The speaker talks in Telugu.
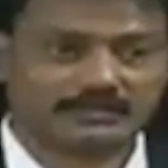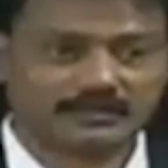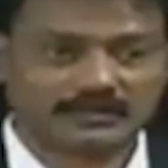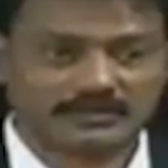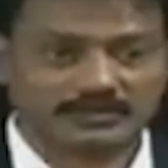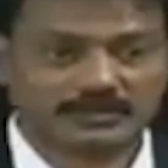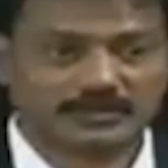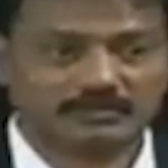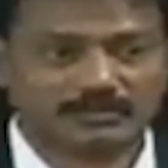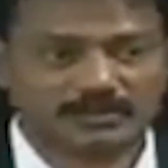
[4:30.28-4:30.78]
యువర్
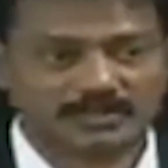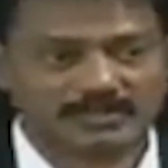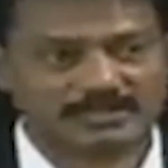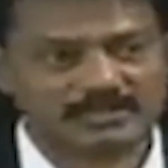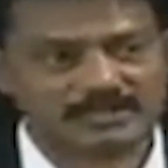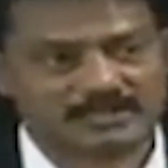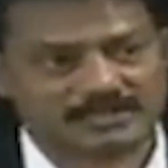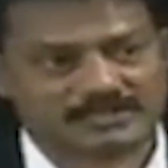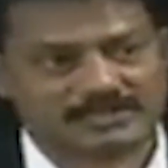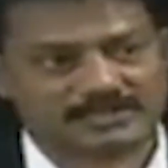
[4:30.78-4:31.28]

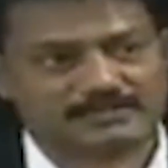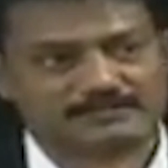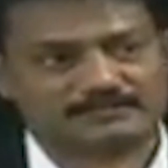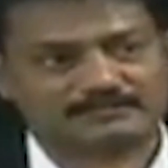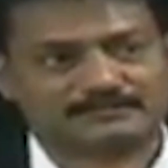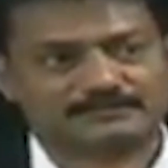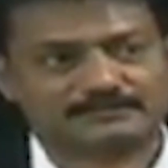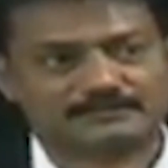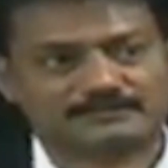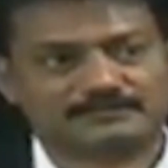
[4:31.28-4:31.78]
జాబ్లెస్నెస్
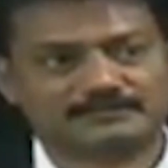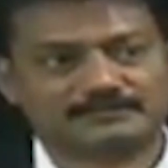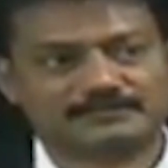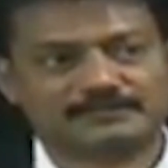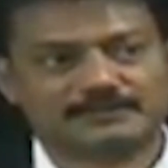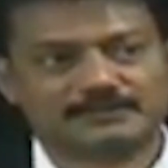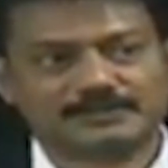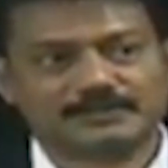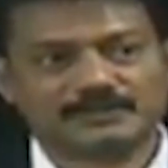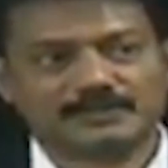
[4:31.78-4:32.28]

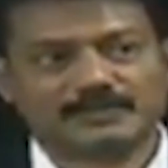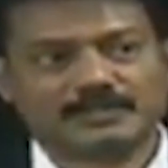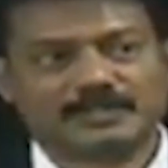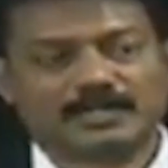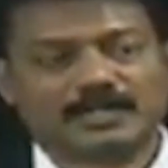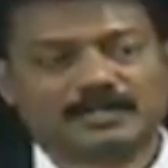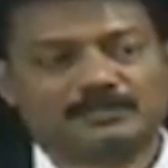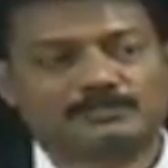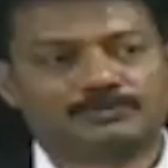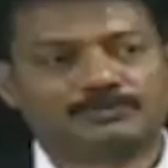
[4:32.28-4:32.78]
ఓకే
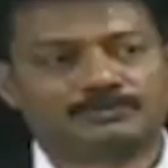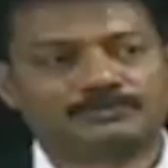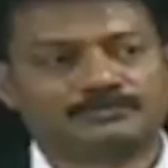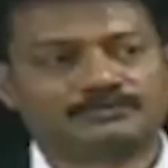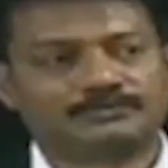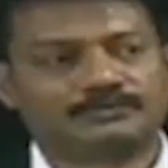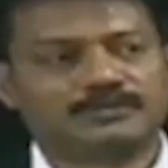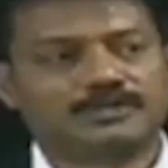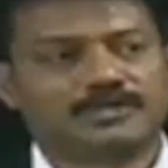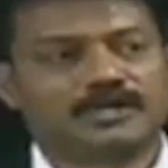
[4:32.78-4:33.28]
అప్పుడు
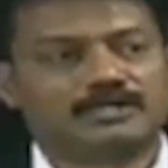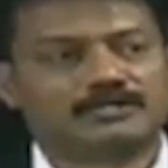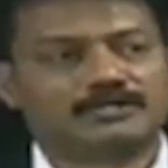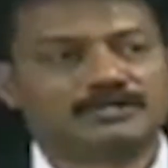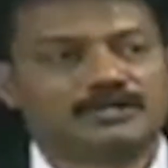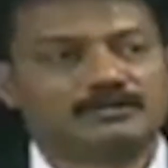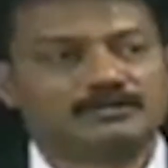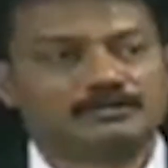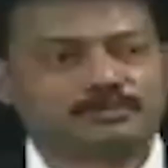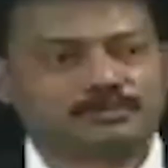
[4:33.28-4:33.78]
ఆ
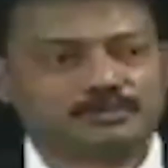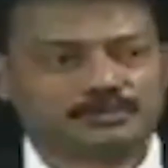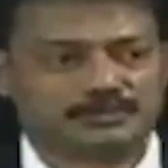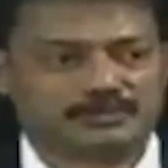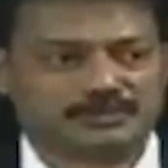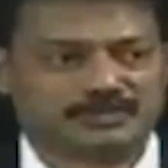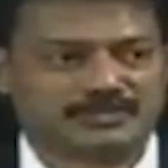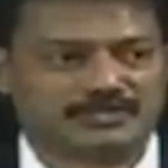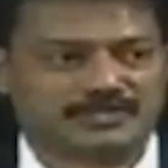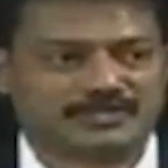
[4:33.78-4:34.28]
జాబ్
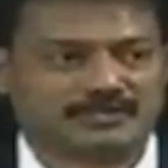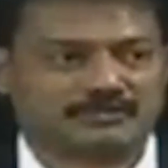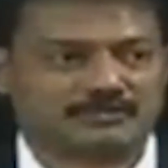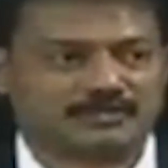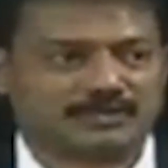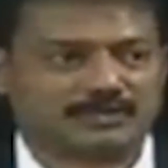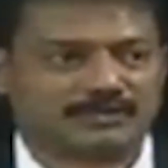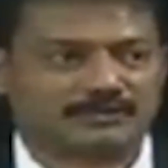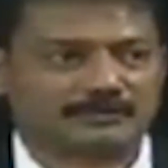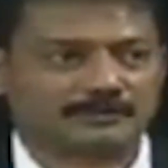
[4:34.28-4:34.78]
పుట్టుకొస్తుంది
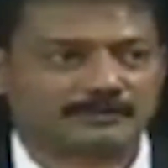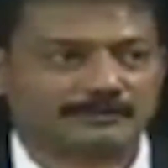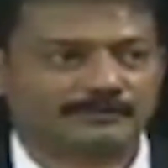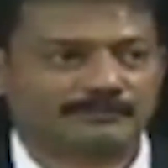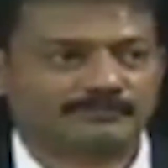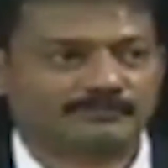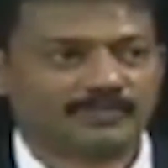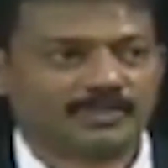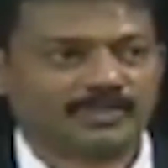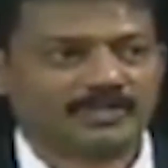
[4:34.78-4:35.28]
అనమాట
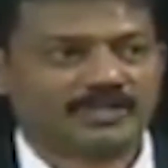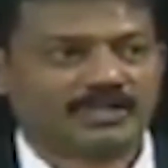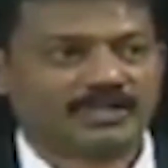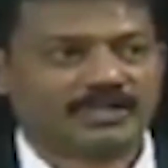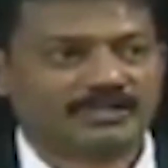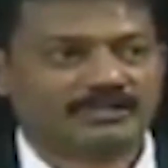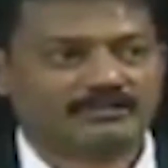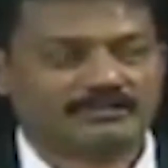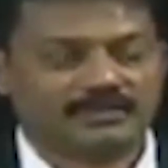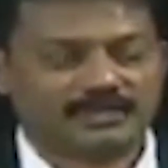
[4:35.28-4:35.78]

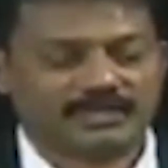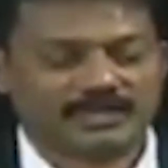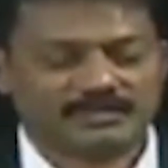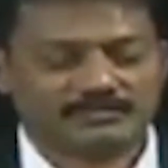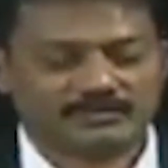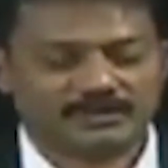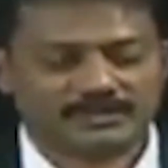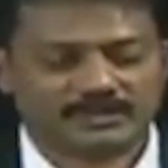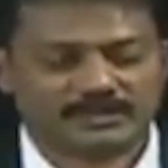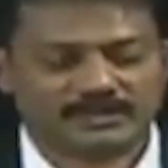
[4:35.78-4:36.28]
అంటే వీళ్ళు
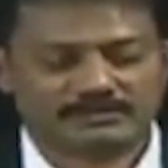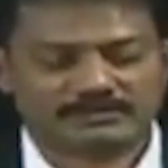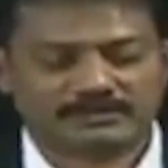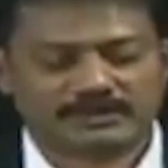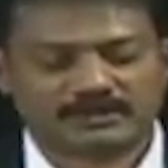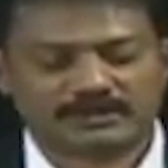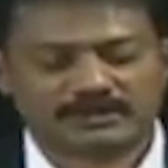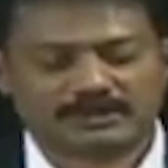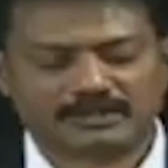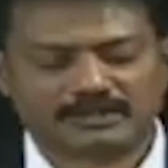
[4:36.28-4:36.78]
ఏమంటారు
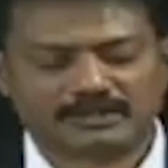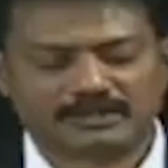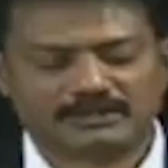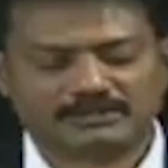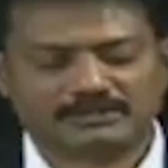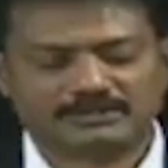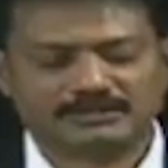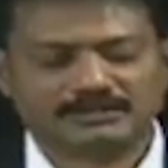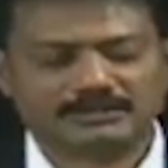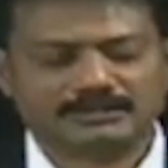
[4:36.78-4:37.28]
అంటే
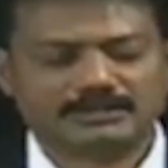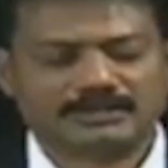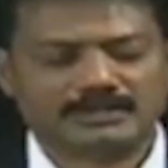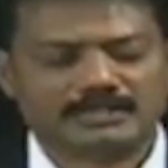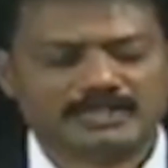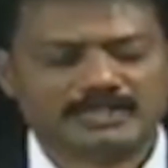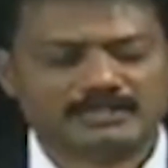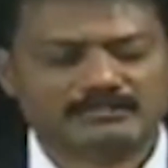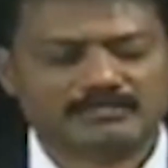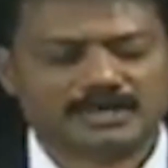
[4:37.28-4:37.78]

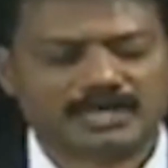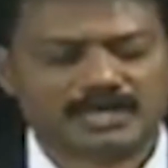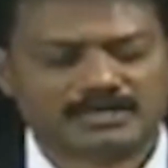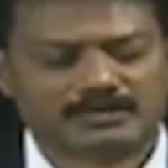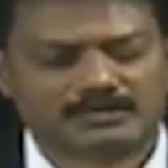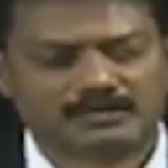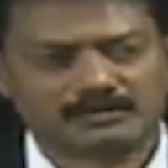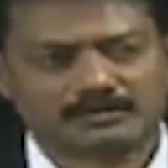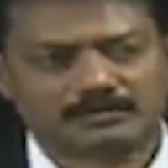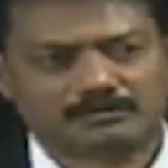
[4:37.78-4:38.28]
నీ
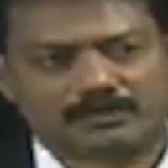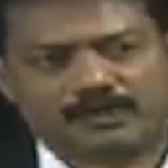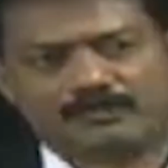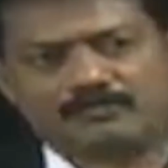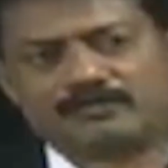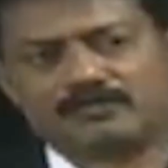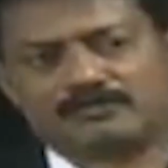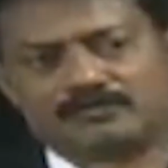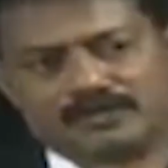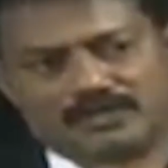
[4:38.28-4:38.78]
మాటలో
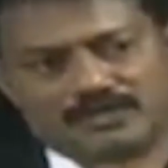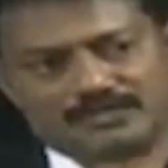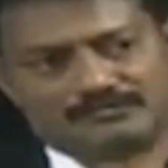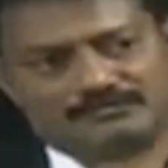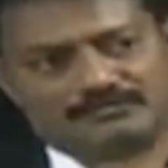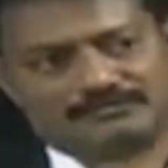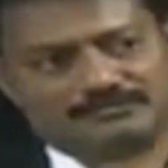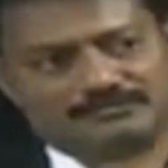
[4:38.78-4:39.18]
పవర్ ఉంది